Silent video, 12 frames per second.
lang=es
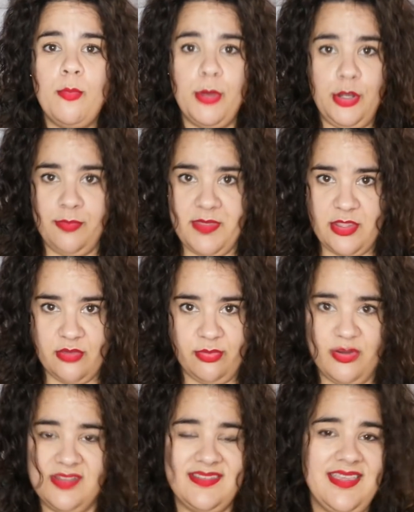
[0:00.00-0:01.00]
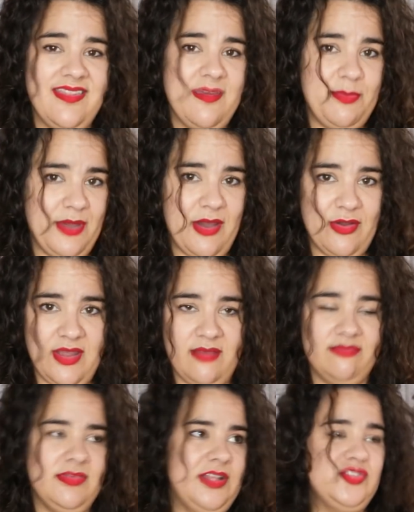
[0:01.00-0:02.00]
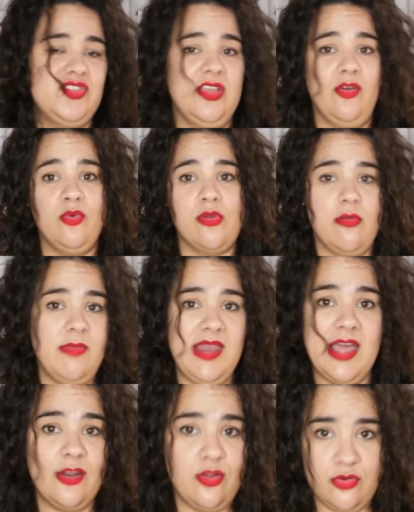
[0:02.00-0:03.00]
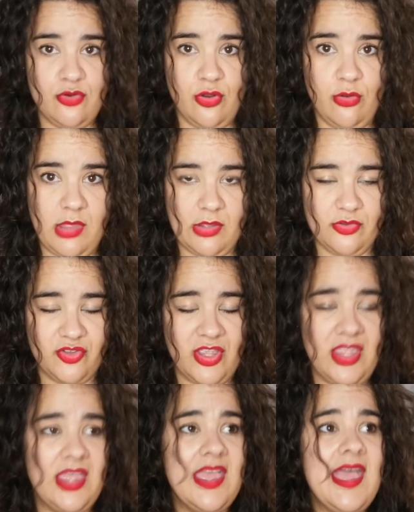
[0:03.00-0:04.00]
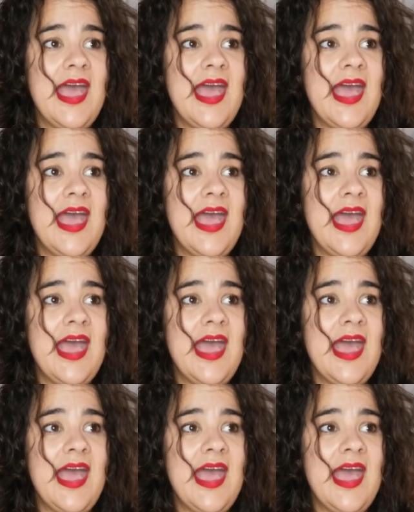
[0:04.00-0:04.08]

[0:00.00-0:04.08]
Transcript: pues lo pillo, porque sé que después ahora, más no sé qué ocurra un milagro, no lo voy a conseguir.